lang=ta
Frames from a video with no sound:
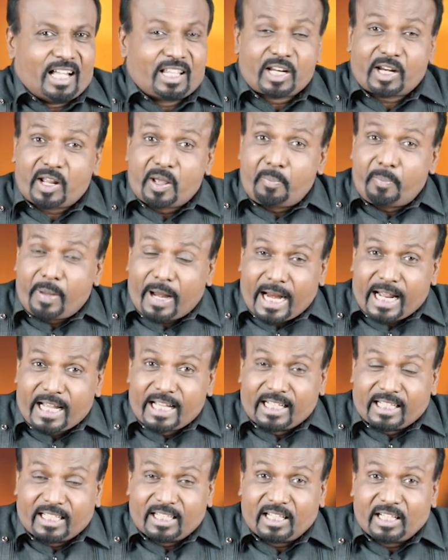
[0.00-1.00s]
அதற்கு
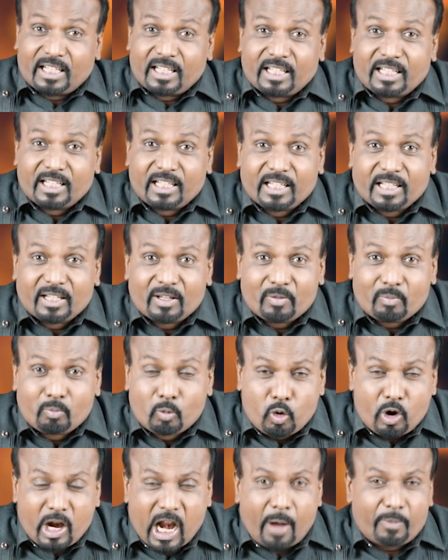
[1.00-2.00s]
பிறகு
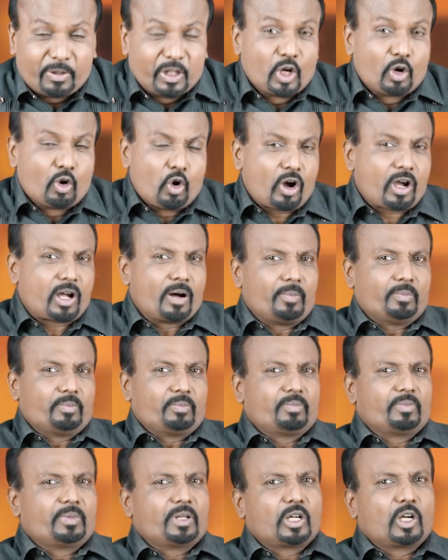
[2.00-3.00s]
மூன்றாவது நோக்கம்
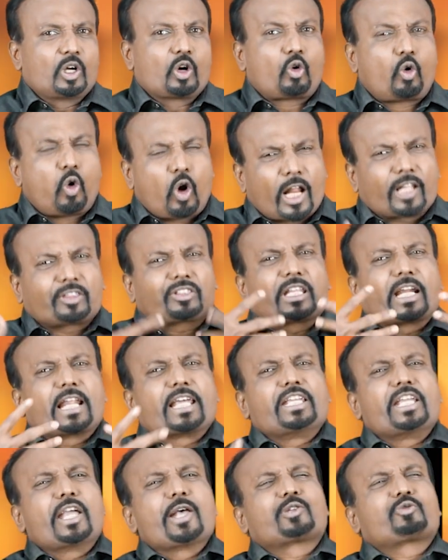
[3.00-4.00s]

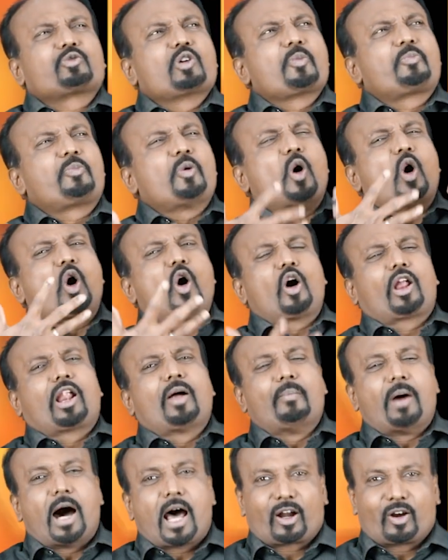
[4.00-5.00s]
குணத்தில் இயேசுவை போல
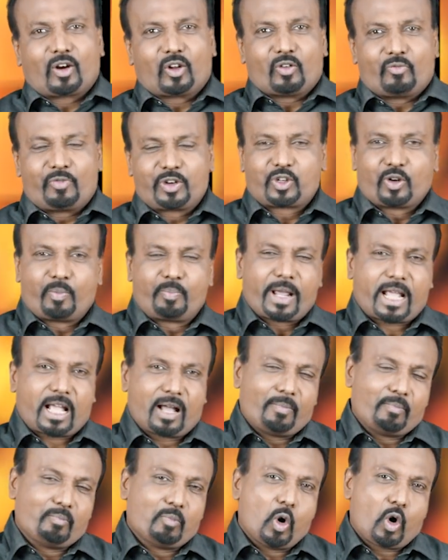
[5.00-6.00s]
மாறணும் வி ஷுட்
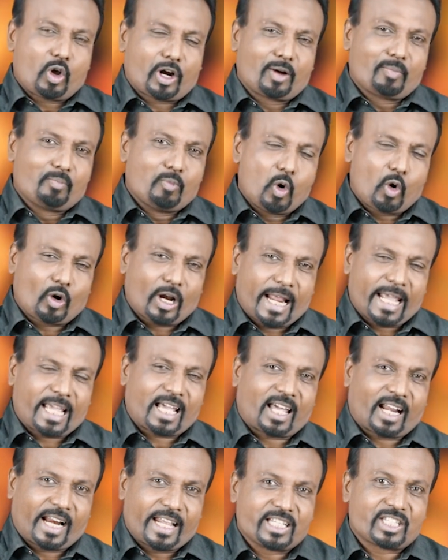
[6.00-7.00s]
பிகம் மோர் அண்ட் மோர்
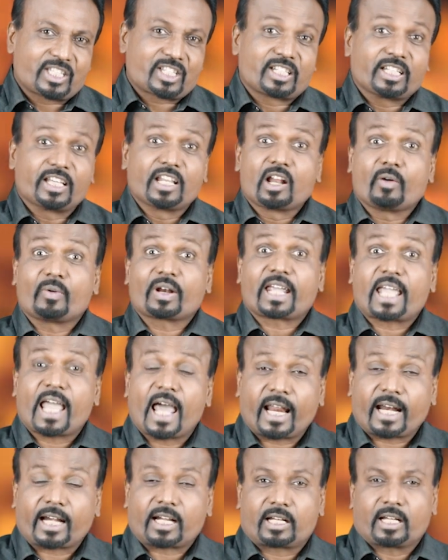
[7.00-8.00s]
லைக் கிரைஸ்ட் இன் அவர்
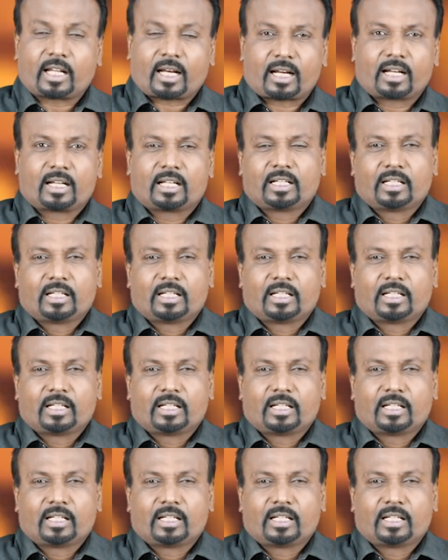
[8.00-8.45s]
கேரக்டர்